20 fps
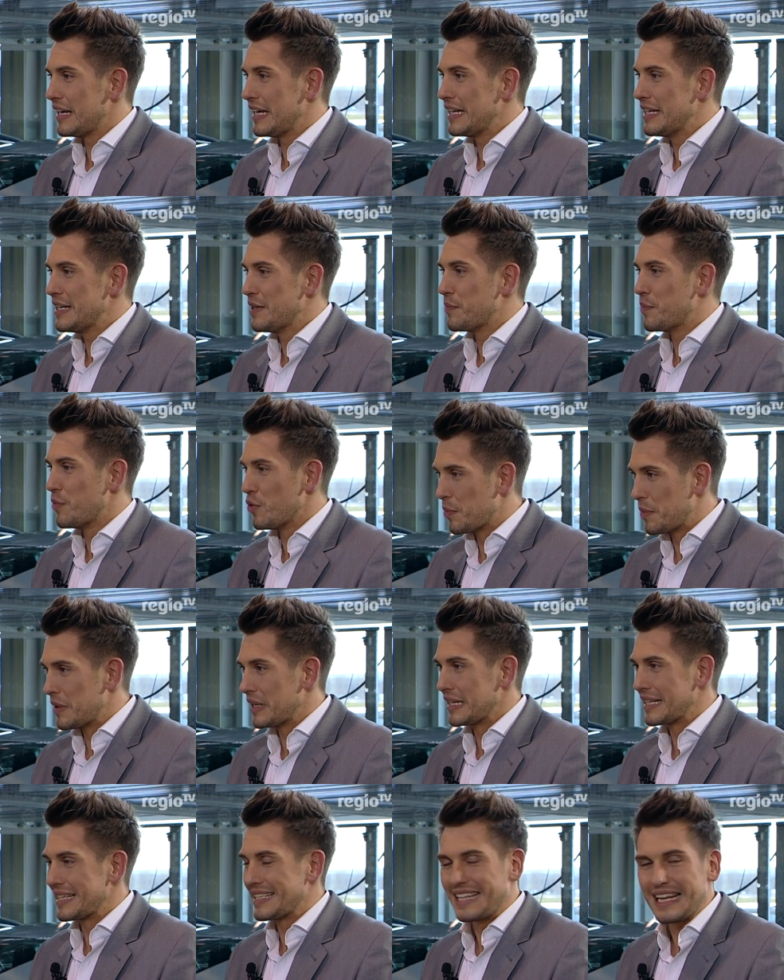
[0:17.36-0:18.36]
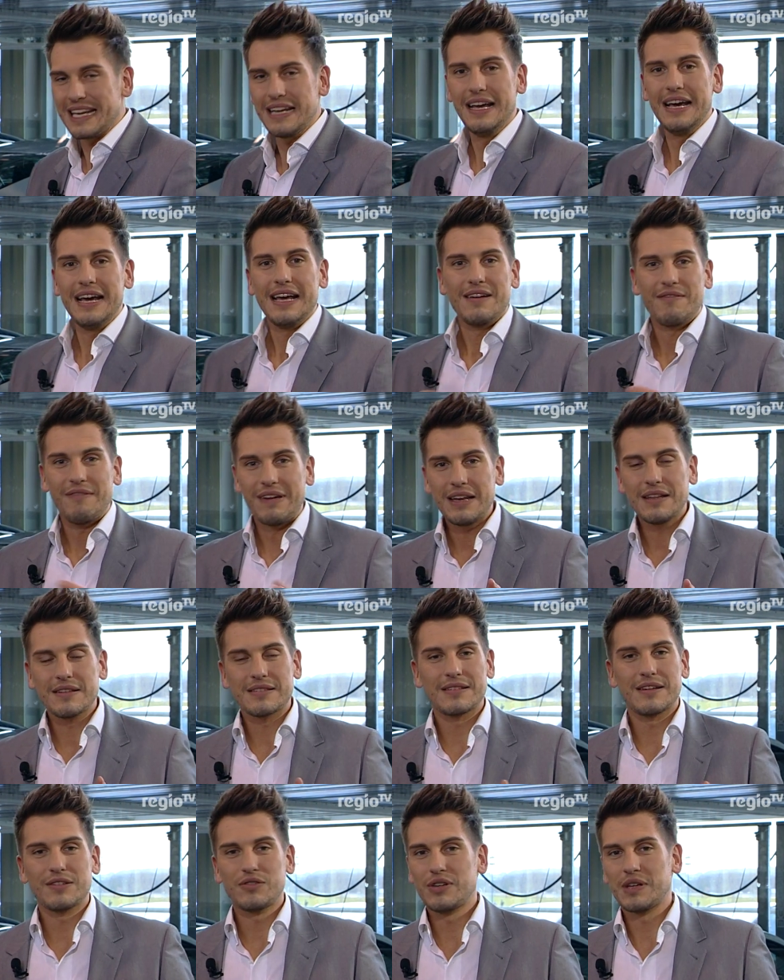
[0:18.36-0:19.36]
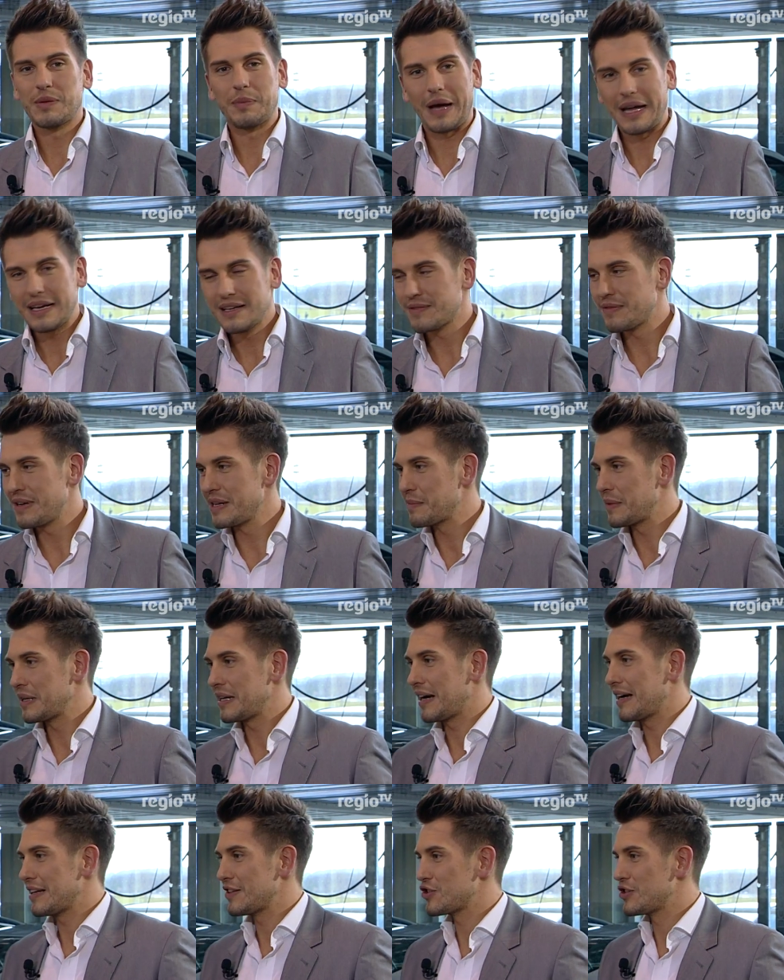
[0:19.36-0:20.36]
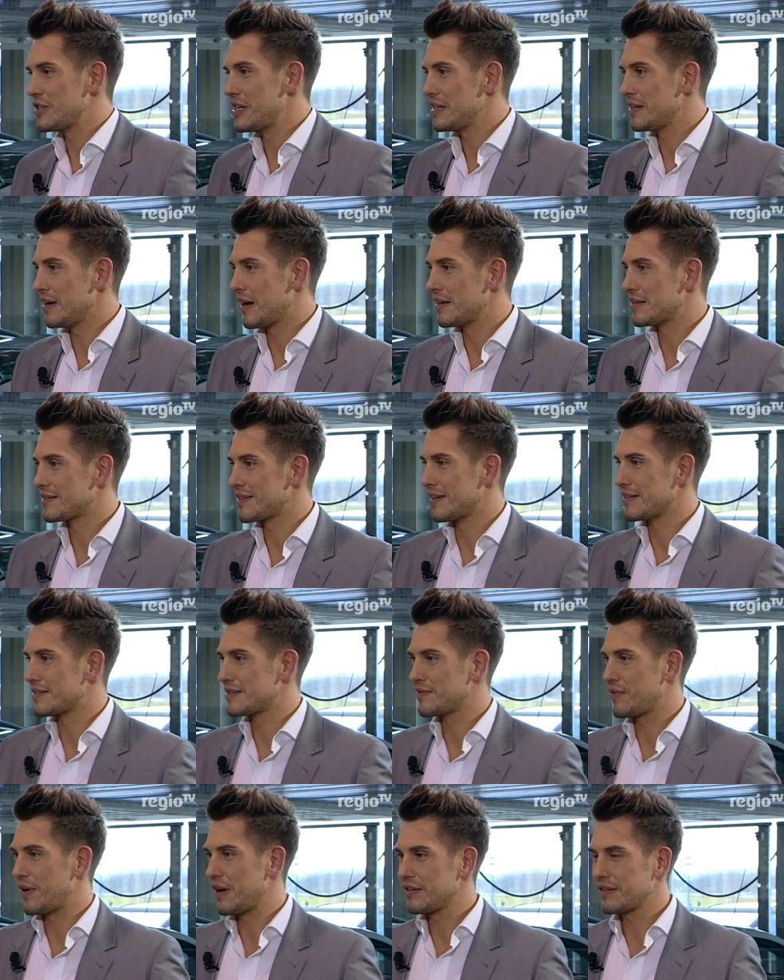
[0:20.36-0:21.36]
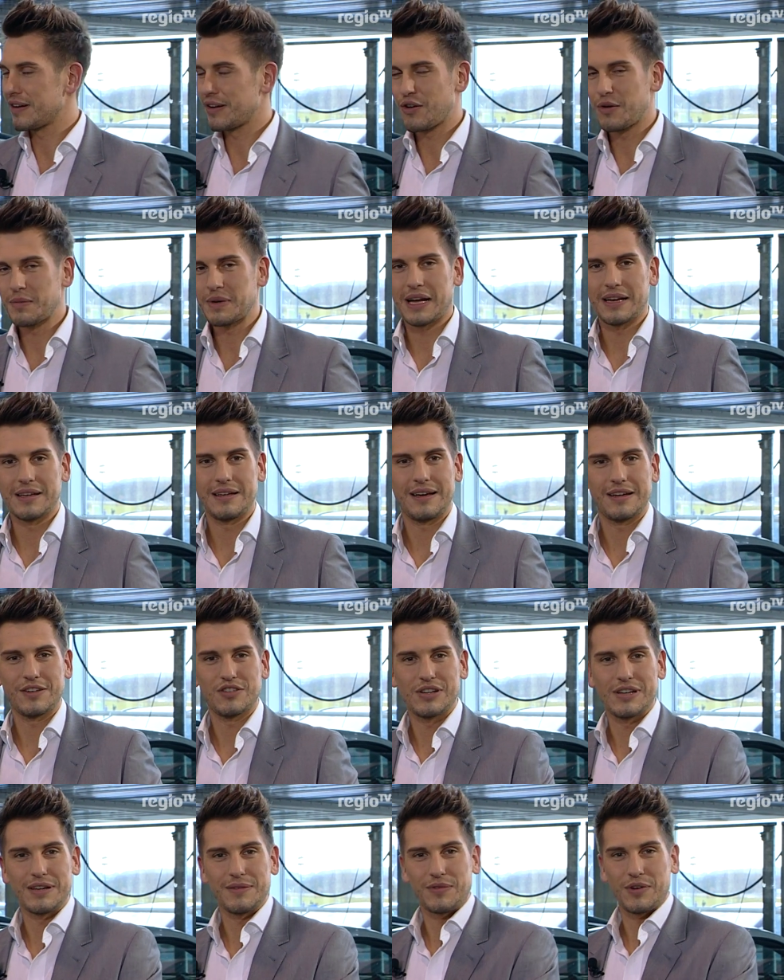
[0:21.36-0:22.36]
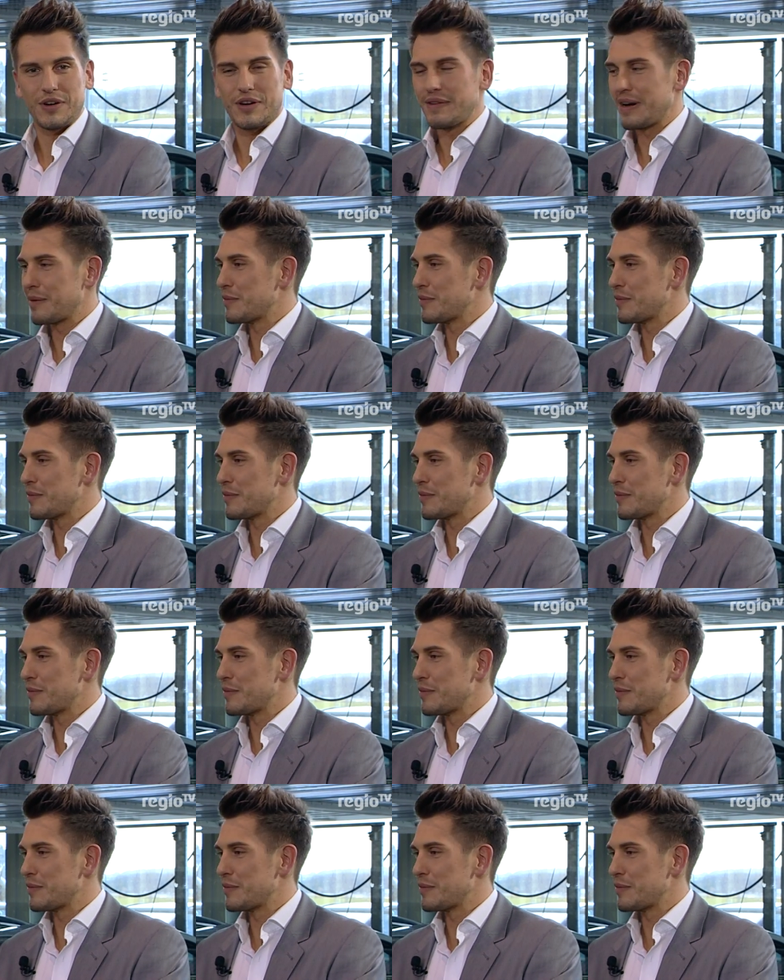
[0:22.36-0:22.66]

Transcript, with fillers: in Böblingen. Denn ja. wenn es natürlich brennt, wählt man ja ganz schnell die 112 und dann kommt eigentlich ganz schnell die Feuerwehr.